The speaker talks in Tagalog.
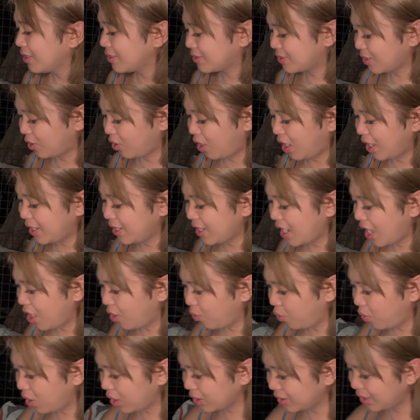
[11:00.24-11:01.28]
So, ang
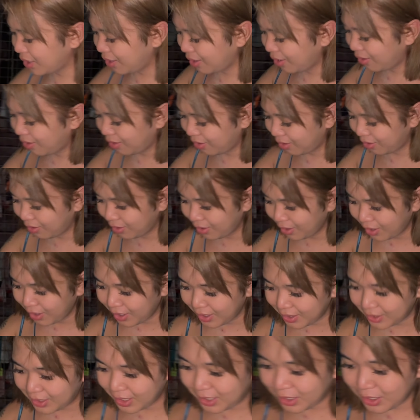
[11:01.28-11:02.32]
lawak na.
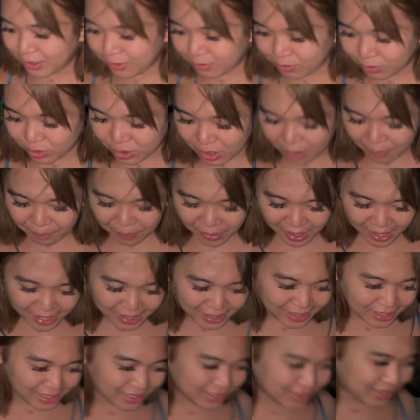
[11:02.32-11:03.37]
Tignan mo,
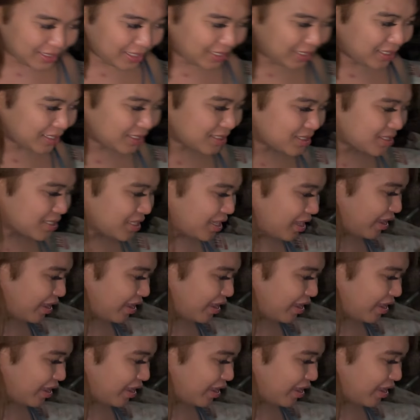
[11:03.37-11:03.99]
napakalinis.